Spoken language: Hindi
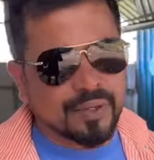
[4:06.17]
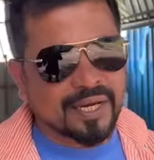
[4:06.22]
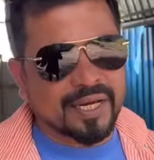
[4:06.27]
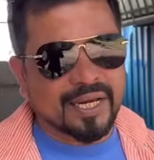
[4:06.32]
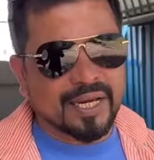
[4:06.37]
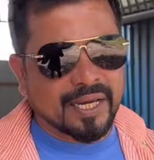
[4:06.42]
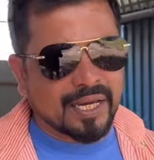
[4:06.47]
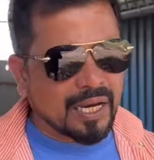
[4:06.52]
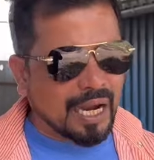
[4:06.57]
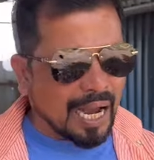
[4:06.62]
पे
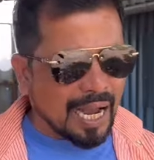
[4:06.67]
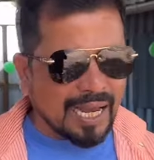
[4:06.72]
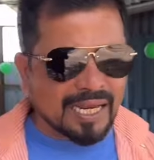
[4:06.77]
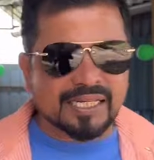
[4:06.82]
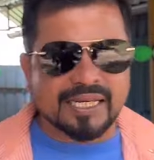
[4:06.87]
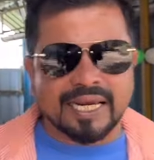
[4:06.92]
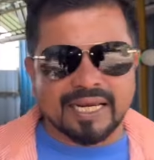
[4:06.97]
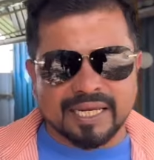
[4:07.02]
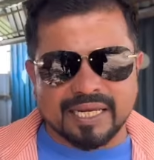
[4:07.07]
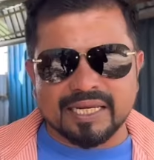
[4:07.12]
गए आ
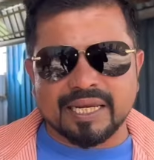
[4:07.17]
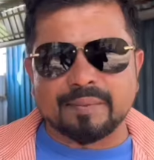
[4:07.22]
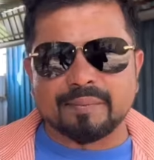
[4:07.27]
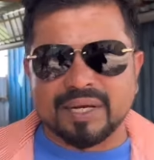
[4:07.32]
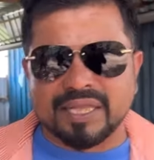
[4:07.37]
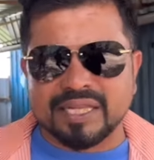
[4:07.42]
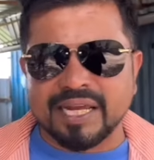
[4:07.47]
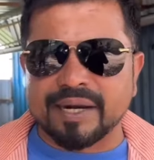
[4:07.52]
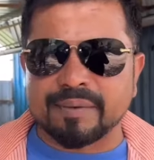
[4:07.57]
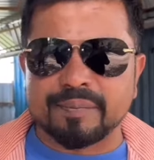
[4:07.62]
जाएंगे ये
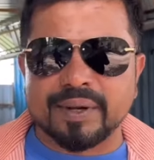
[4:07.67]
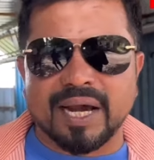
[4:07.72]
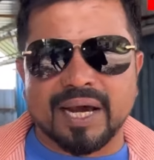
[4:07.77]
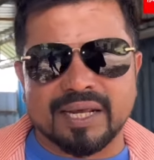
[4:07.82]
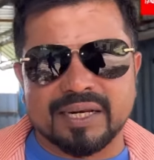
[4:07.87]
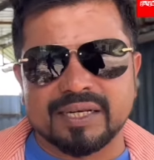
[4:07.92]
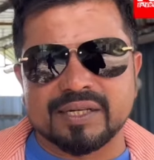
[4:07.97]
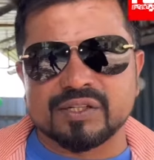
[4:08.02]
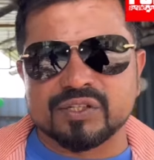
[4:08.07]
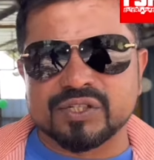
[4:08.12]
मंथ एंड में आ
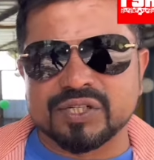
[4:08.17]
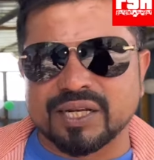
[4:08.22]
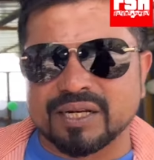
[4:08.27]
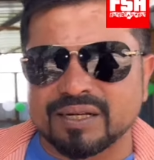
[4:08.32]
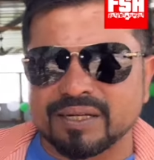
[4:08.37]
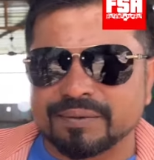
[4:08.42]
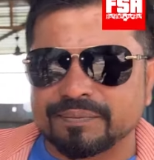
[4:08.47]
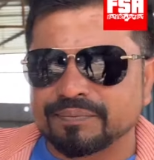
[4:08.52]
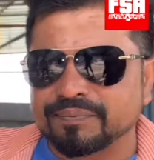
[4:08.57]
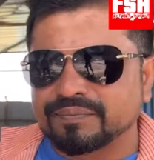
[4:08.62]
रहे हैं
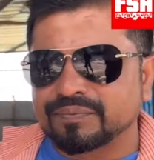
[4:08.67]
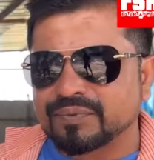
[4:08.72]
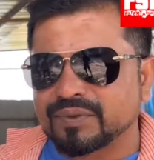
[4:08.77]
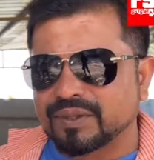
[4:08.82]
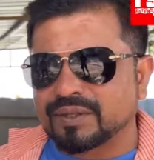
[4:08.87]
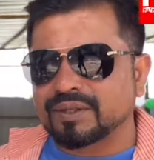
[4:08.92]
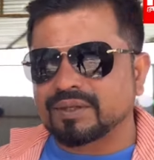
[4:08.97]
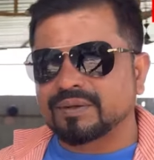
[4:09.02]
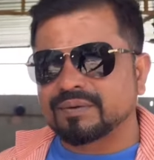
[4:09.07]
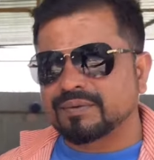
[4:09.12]
इंशाल्लाह ओके तो
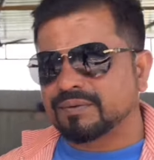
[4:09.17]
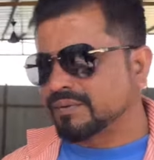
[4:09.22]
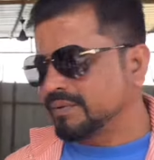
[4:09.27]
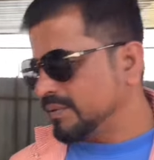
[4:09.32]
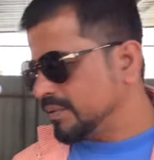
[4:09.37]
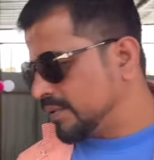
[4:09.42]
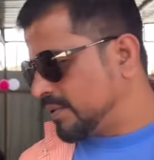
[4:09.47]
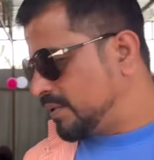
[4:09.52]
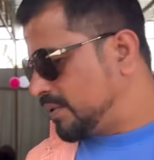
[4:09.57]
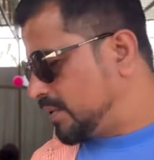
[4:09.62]
ओके
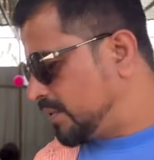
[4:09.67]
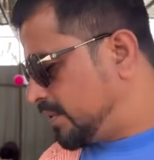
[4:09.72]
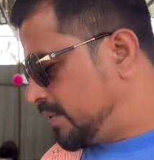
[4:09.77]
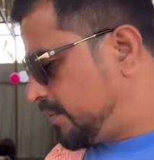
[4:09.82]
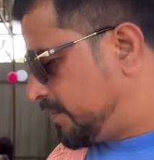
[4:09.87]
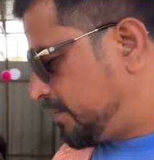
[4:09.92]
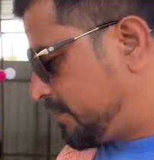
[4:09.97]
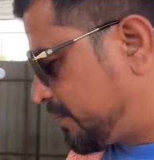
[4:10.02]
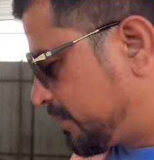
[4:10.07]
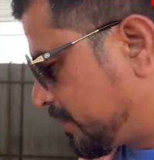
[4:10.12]

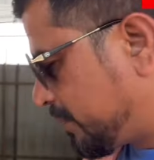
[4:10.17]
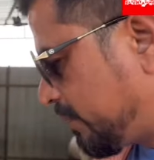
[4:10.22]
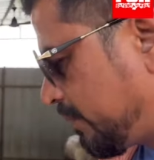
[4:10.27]
कितने